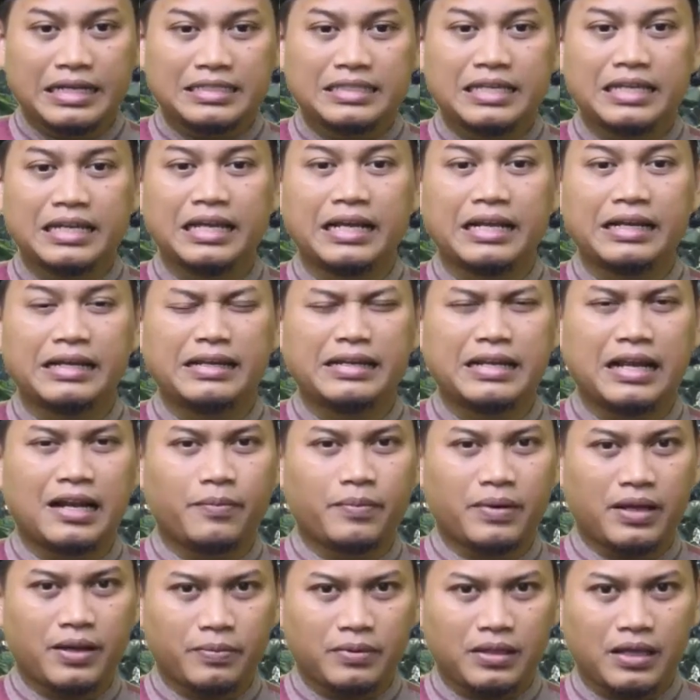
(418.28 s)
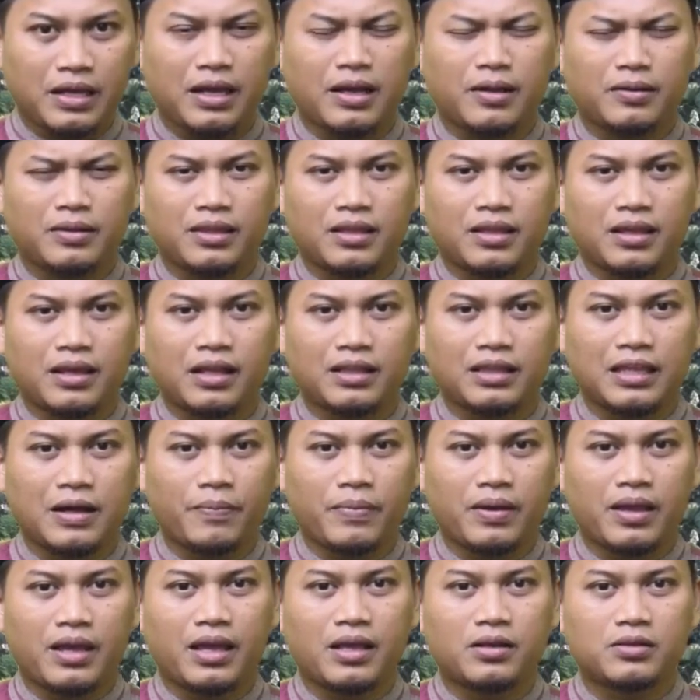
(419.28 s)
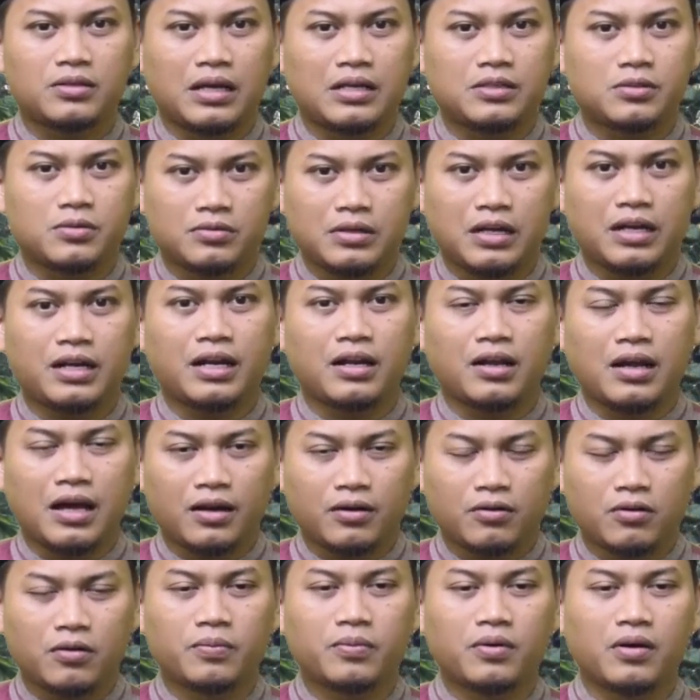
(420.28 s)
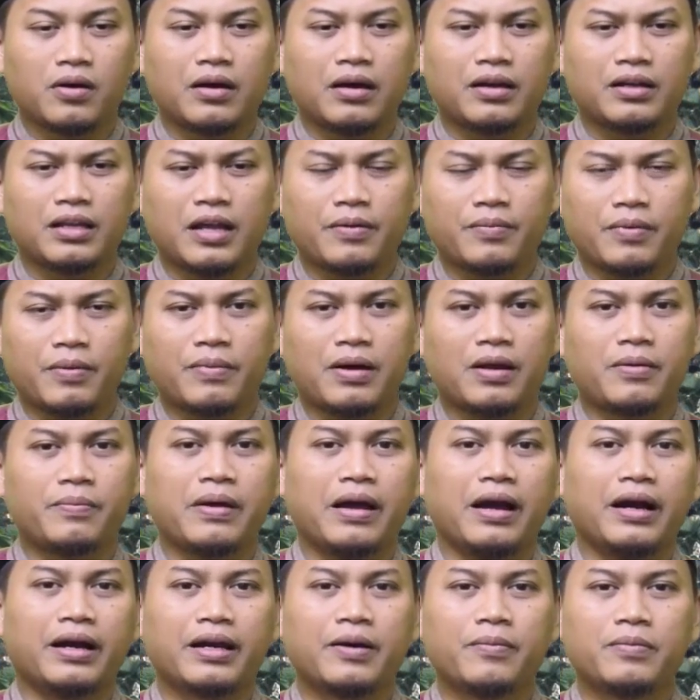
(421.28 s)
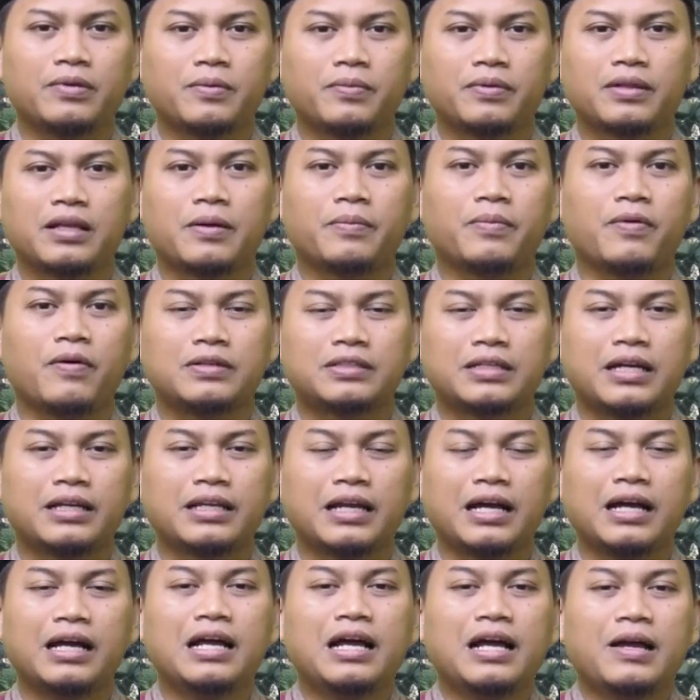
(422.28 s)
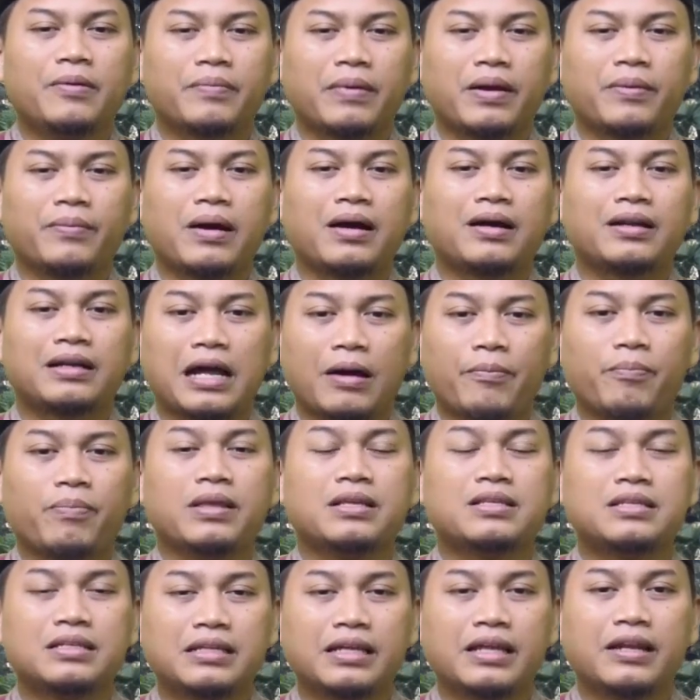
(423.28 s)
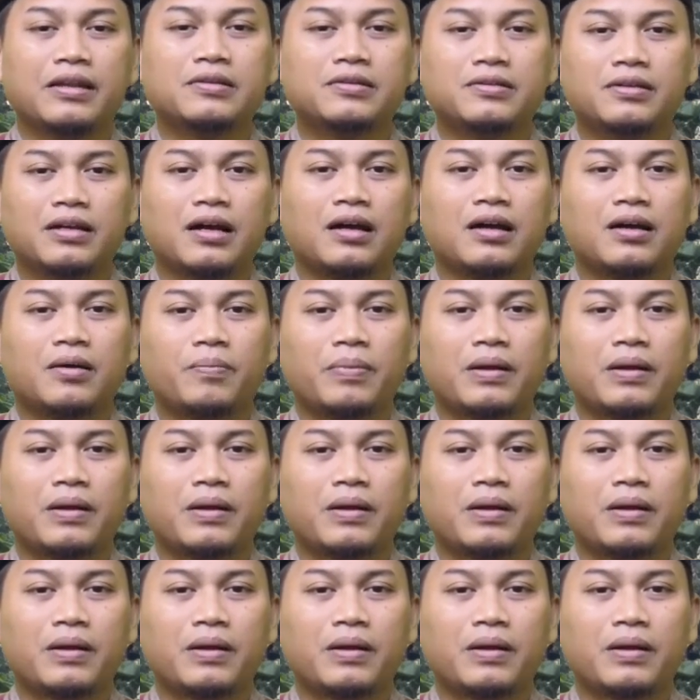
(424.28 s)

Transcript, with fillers: di sini di dalam kitab, Asunan As-Sunan Al-Kubra karya Imam Al-Baihaqi menyebutkan bahwasanya memang Nabi sendiri juga